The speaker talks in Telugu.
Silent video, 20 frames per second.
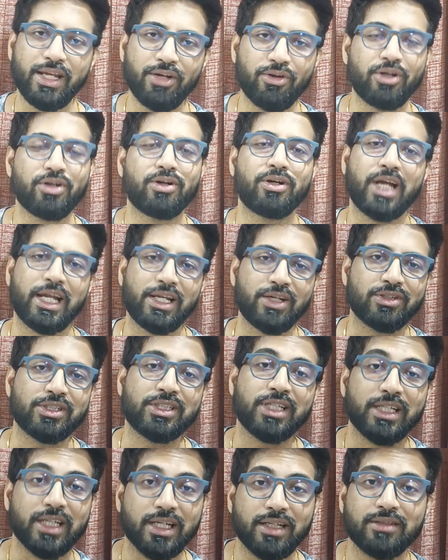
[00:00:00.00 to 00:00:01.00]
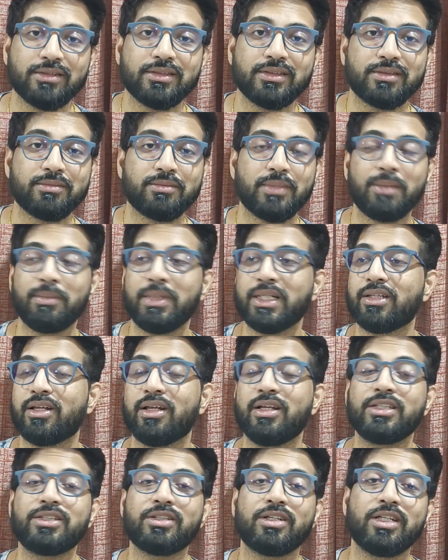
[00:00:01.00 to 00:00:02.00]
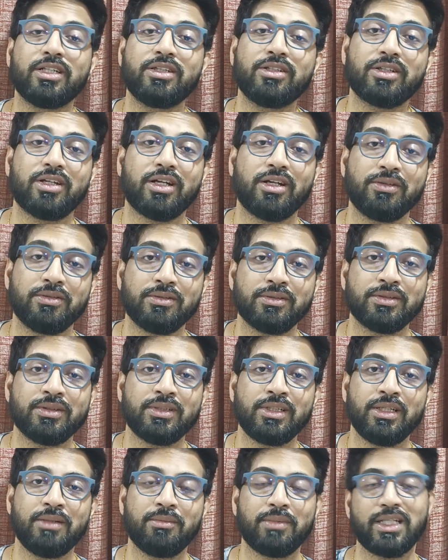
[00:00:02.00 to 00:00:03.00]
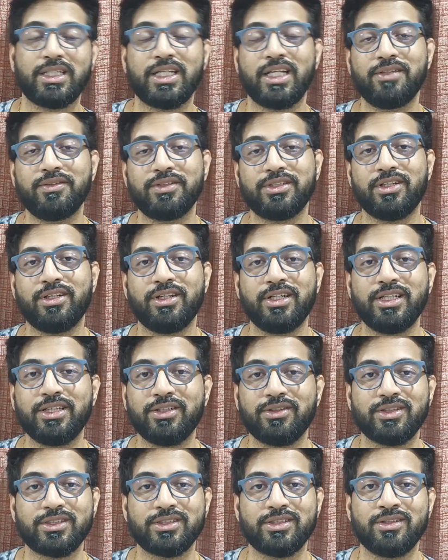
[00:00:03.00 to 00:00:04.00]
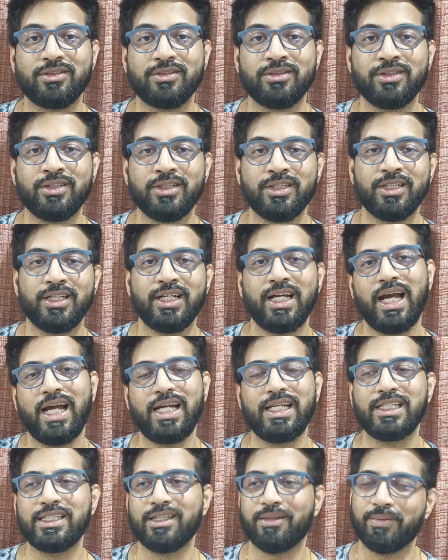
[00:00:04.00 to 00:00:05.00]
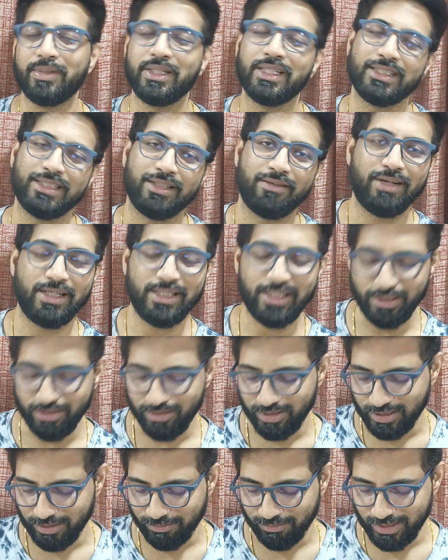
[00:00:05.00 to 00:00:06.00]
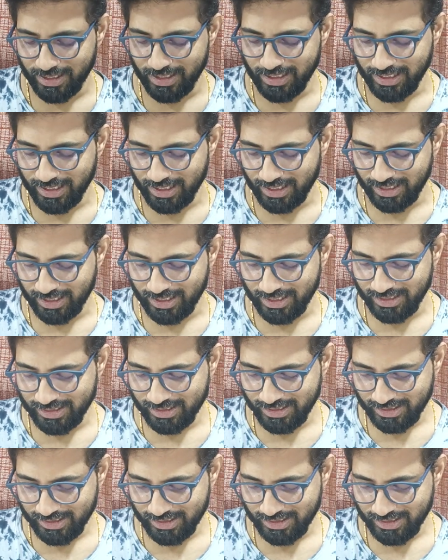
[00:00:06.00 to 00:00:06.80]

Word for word: ఇంకోటి కూడా ఆయన క్వశ్చన్ అడిగారు మరి మిగతా విషయంలో ఎందుకు రావు ప్రశాంత్ విషయంలో ఎందుకు వస్తావు అయ్యి అని చెప్పి శివాజీ ఏదో చెప్తాడులేండి అక్కడ